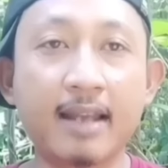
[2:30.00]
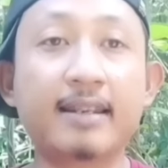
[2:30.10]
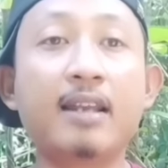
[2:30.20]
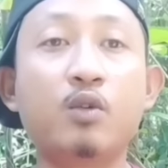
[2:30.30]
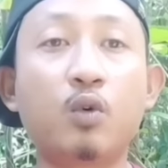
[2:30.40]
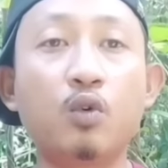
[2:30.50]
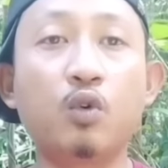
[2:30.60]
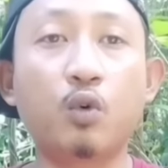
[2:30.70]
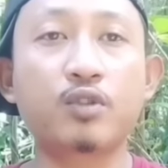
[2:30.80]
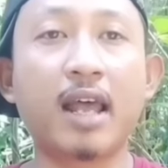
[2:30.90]
ya dan
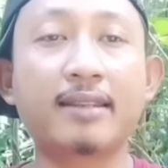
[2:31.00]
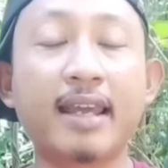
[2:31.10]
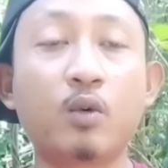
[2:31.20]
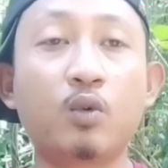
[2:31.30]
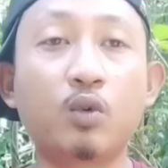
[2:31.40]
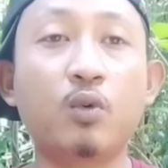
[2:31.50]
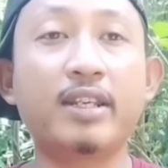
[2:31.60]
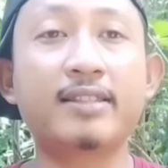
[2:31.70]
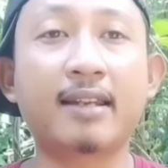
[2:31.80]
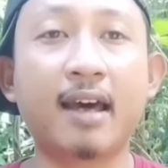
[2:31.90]
dukun-dukun santet
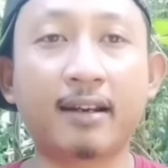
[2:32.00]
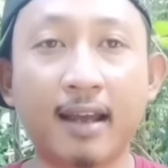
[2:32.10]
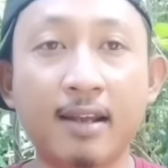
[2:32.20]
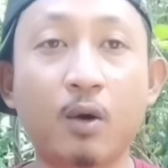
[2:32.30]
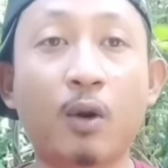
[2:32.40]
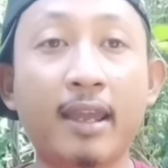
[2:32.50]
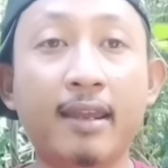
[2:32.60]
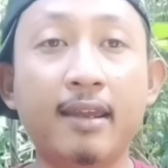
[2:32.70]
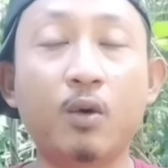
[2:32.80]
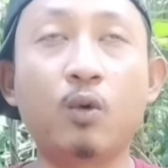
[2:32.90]
untuk disadarkan oleh